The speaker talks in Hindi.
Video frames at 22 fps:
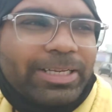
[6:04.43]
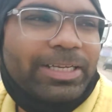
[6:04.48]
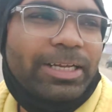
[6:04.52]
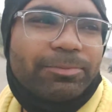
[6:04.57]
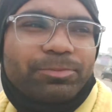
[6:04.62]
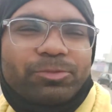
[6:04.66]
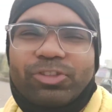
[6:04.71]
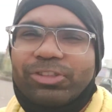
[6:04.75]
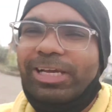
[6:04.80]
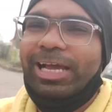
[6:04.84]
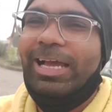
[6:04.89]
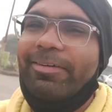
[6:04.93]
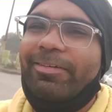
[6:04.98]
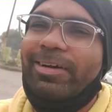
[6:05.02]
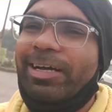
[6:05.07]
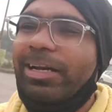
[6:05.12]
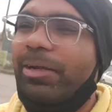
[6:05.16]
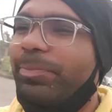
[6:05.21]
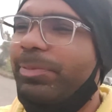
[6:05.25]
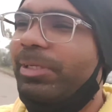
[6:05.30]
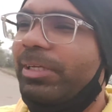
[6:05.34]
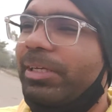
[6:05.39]
पहले हम चाय
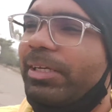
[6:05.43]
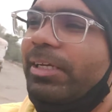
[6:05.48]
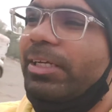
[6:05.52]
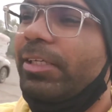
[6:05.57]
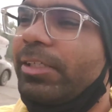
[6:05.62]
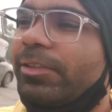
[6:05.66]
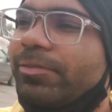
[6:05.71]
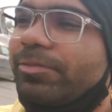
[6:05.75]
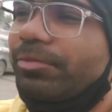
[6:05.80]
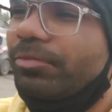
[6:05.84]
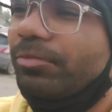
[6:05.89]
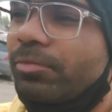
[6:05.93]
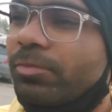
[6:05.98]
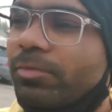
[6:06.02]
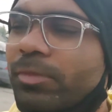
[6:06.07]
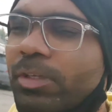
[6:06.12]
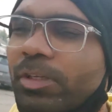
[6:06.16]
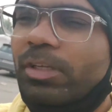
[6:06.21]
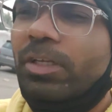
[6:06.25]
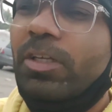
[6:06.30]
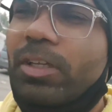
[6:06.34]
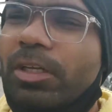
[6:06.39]
वगैरह पियेंगे
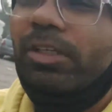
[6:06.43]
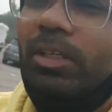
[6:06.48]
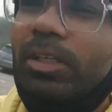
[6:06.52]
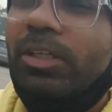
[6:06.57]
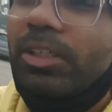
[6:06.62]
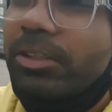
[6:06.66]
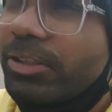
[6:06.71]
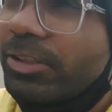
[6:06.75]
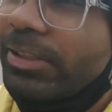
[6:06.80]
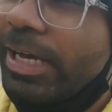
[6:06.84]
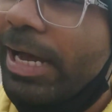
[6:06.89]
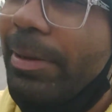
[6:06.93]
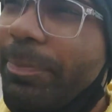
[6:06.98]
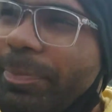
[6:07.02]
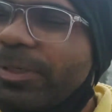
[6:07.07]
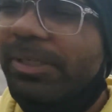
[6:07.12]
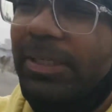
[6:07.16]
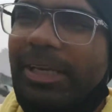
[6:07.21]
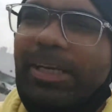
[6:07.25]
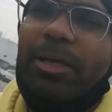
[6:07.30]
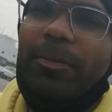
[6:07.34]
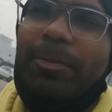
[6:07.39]
चाय
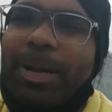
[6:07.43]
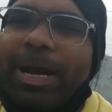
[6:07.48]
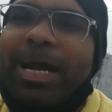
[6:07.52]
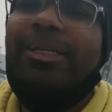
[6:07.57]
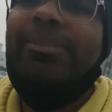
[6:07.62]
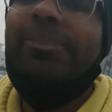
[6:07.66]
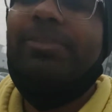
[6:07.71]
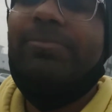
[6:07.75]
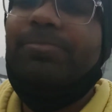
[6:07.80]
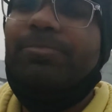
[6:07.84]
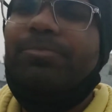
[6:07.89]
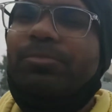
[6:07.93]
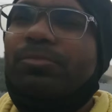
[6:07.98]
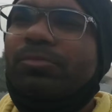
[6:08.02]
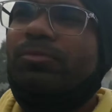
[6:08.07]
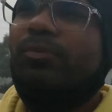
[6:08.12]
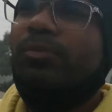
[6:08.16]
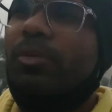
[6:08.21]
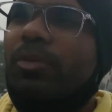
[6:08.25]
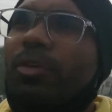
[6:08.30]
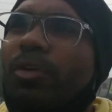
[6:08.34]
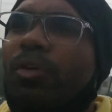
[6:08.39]
पीने के बाद
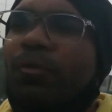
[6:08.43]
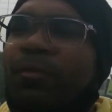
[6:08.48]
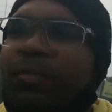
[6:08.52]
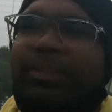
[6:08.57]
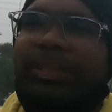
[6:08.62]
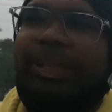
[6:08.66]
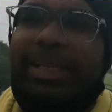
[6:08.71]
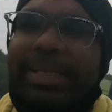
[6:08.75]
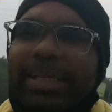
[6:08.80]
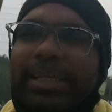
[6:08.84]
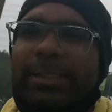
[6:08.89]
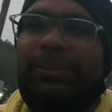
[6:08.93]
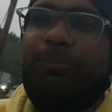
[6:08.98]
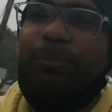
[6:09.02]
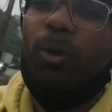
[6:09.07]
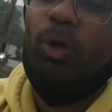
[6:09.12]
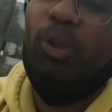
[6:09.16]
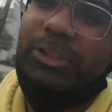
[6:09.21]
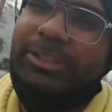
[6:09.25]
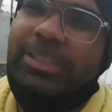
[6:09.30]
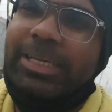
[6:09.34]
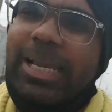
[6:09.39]
फिर चलेंगे
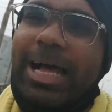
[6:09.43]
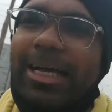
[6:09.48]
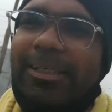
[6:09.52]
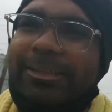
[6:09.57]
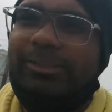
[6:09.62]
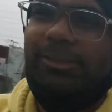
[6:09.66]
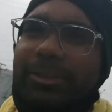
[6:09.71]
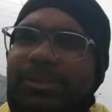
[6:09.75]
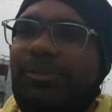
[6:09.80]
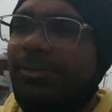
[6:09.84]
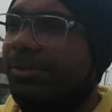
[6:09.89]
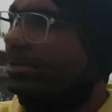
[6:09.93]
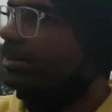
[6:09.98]
स्पोर्ट्स क्लास